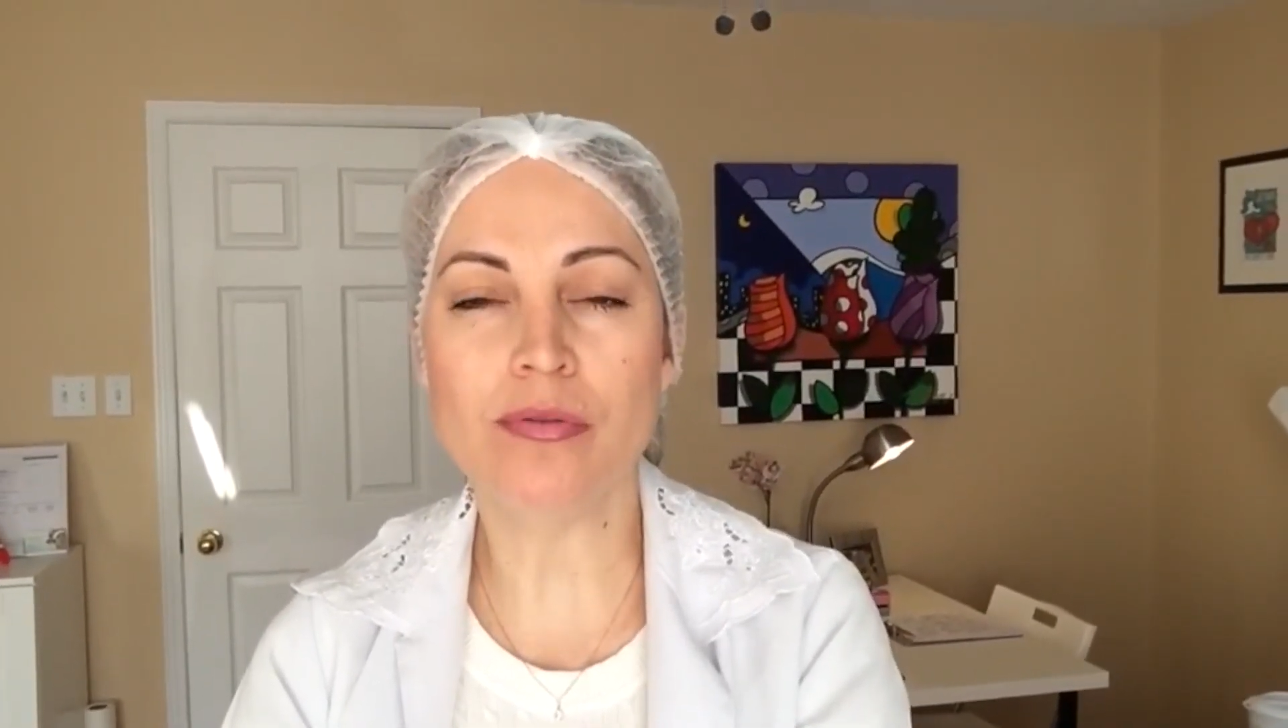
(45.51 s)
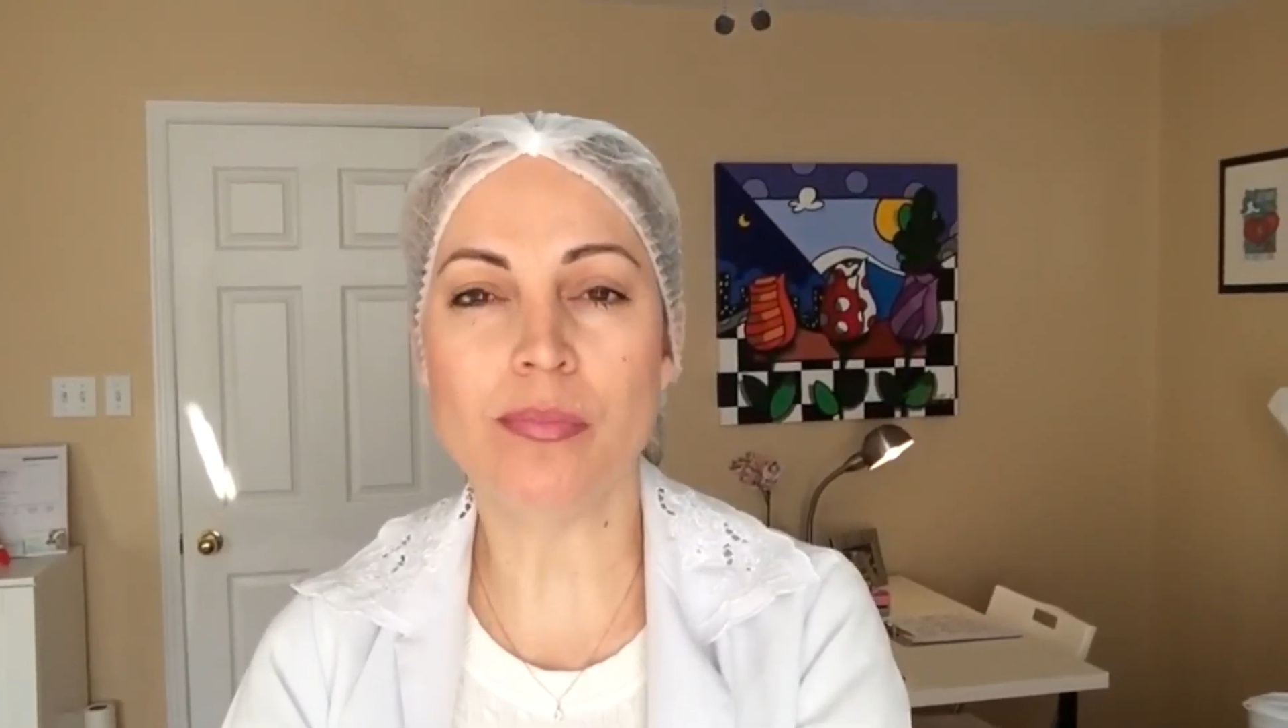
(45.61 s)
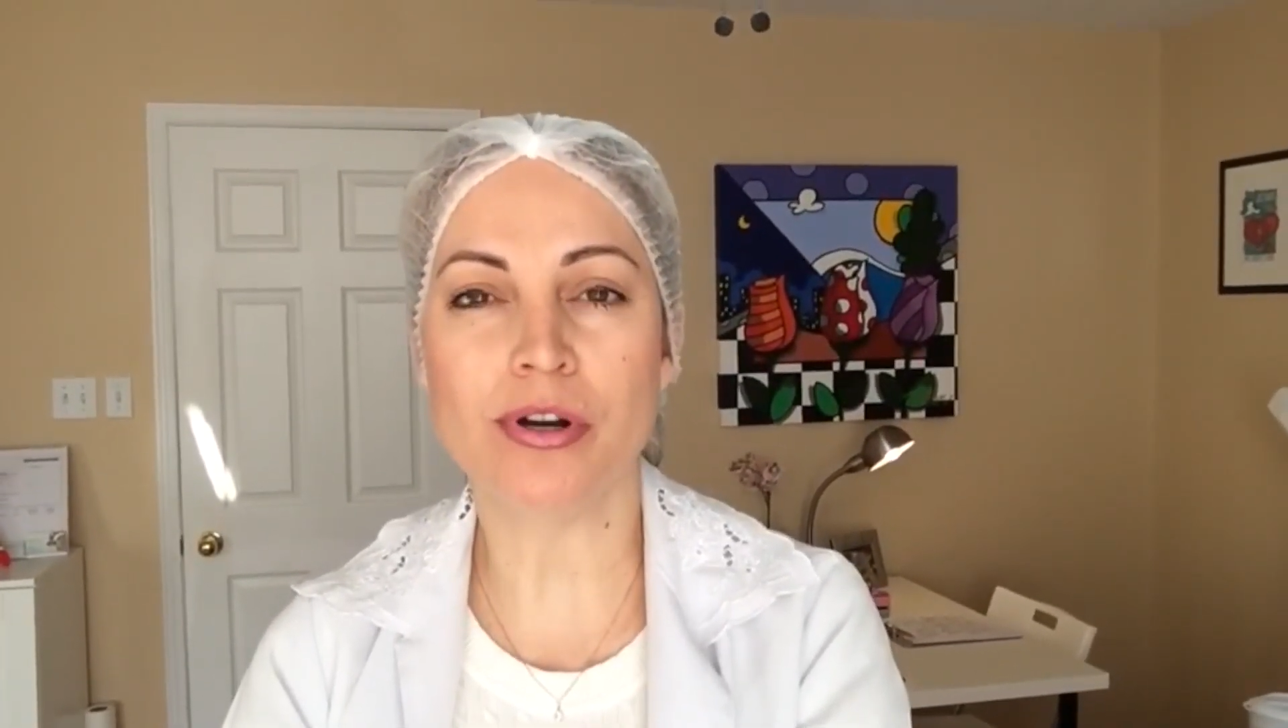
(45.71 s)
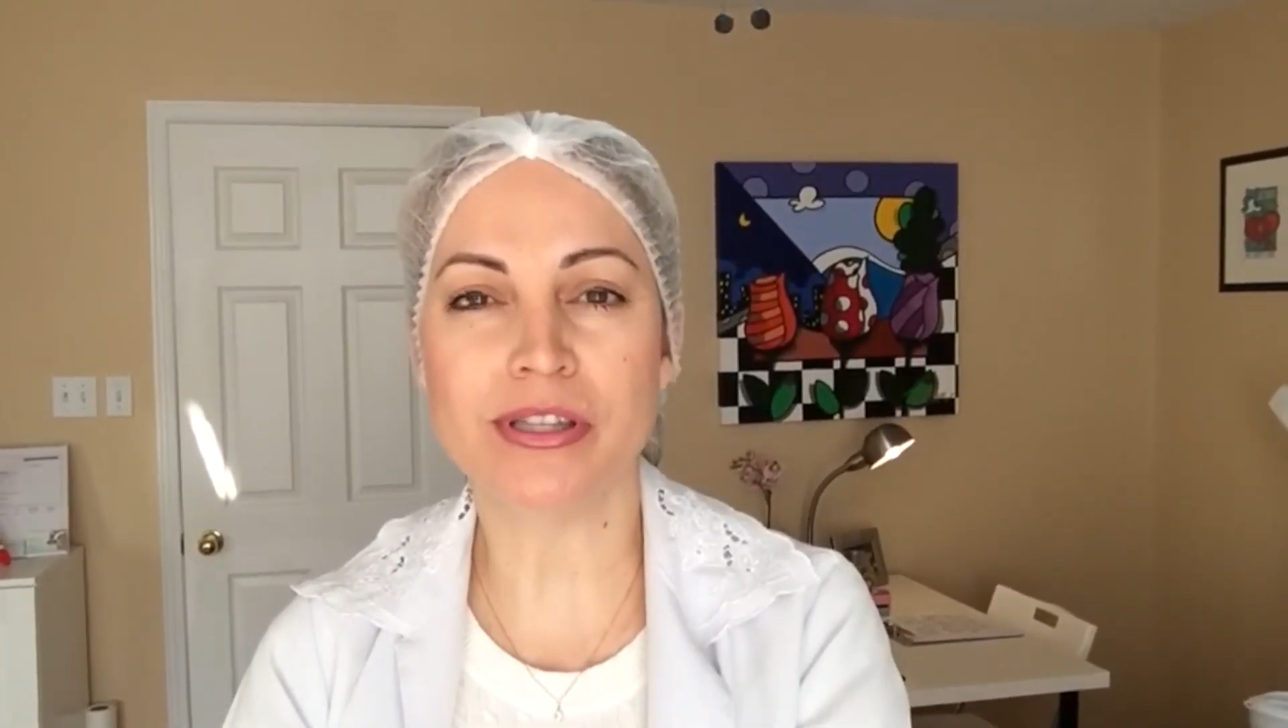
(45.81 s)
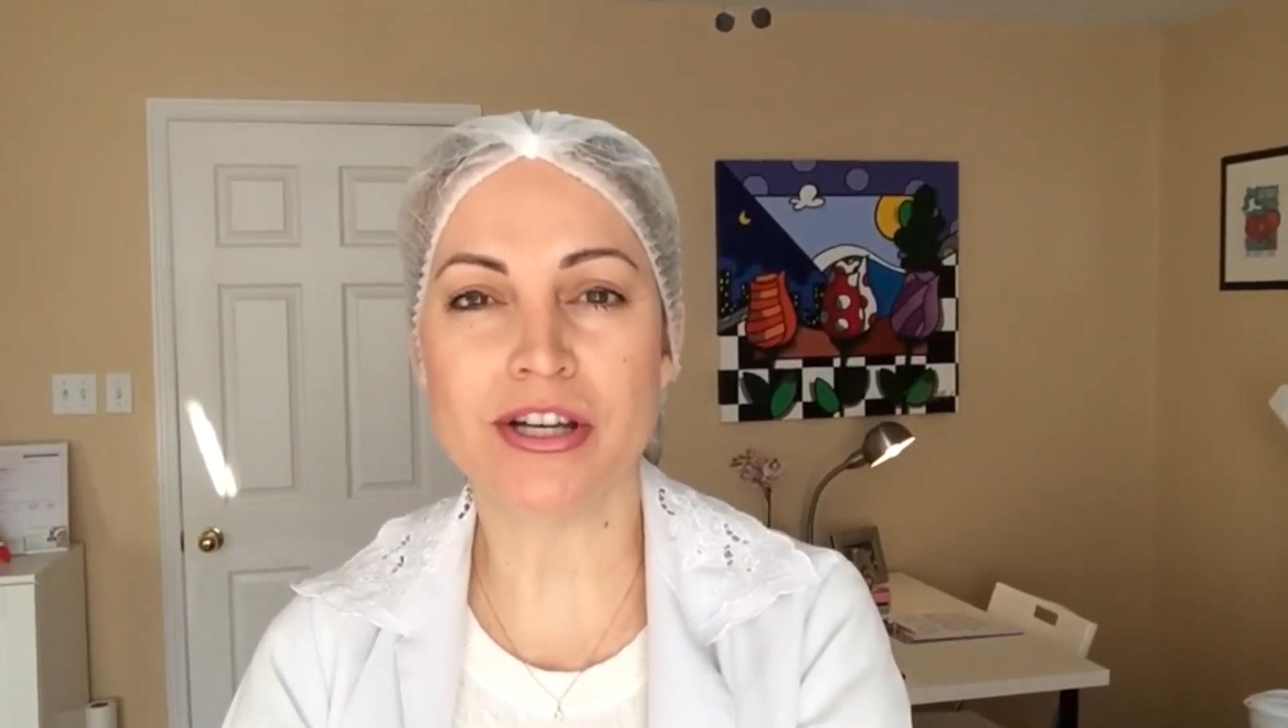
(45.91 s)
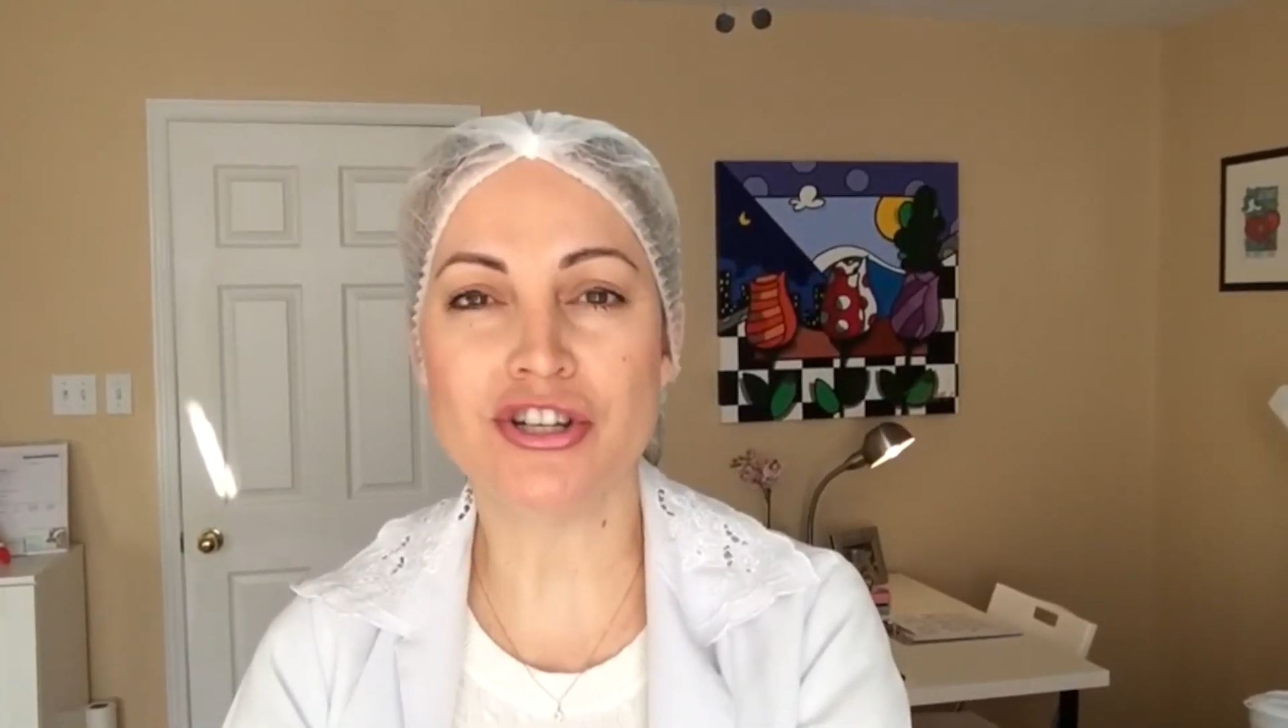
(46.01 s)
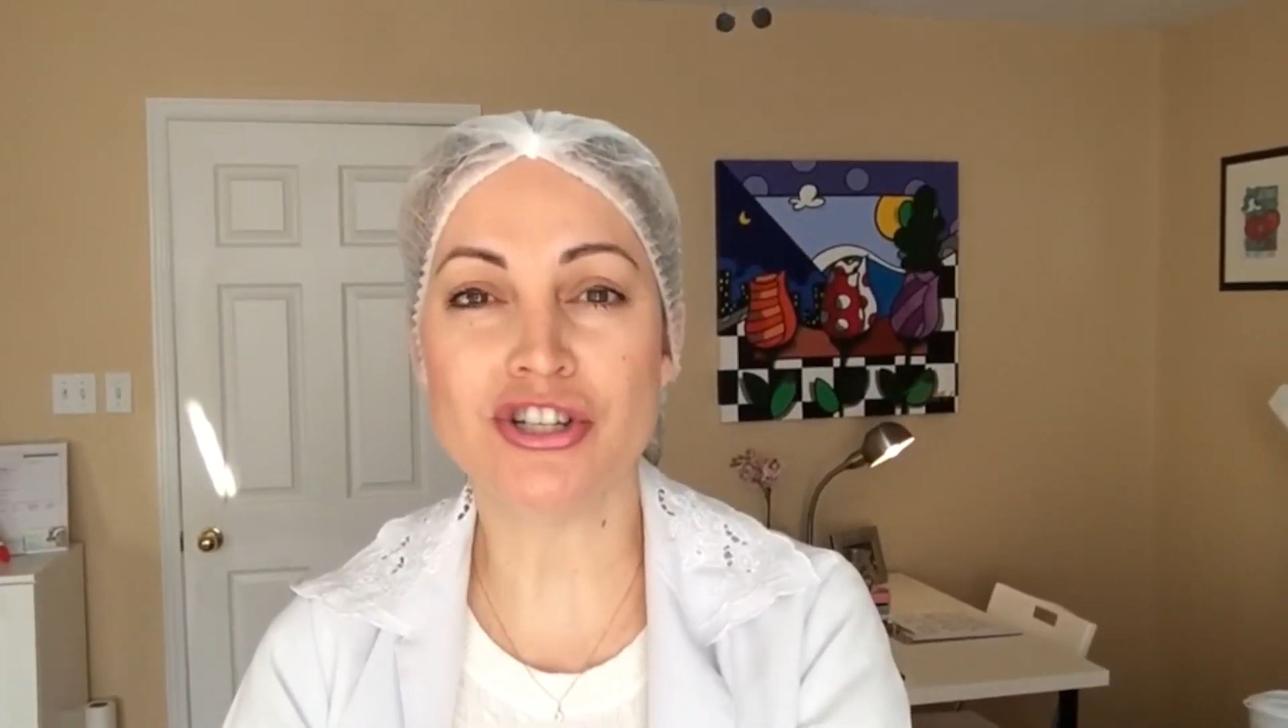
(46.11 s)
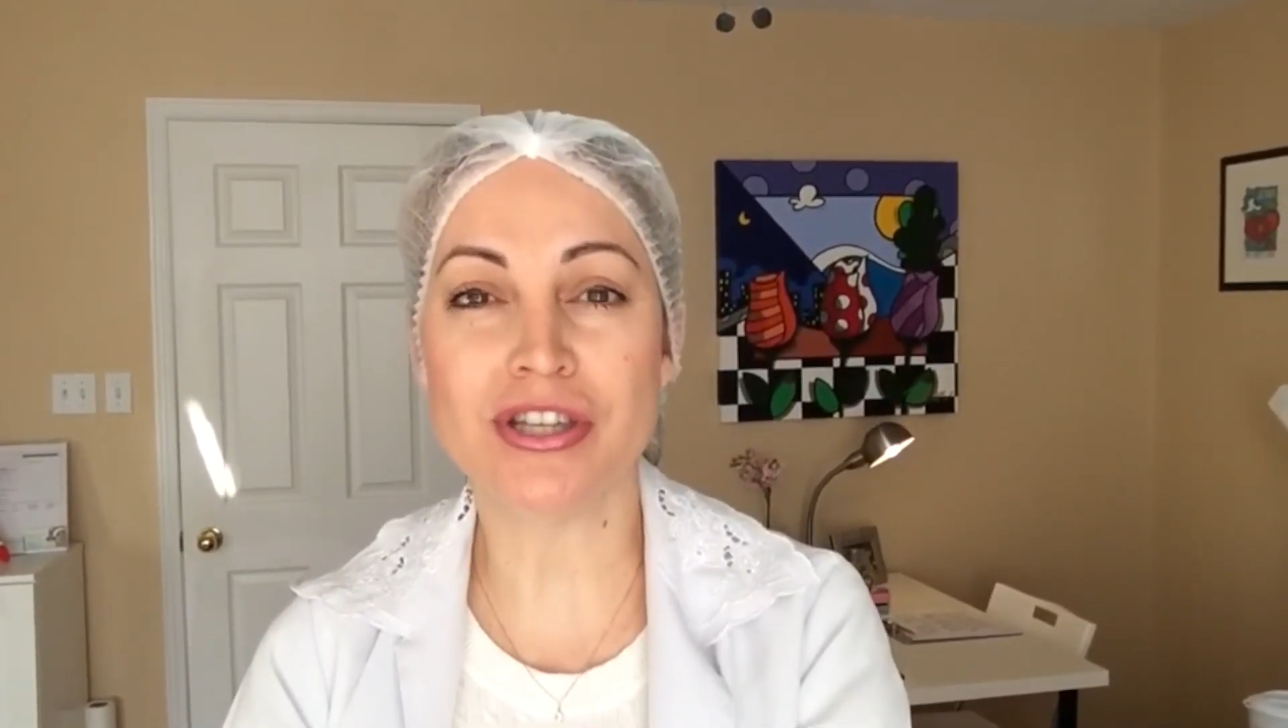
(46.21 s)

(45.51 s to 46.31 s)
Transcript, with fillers: importante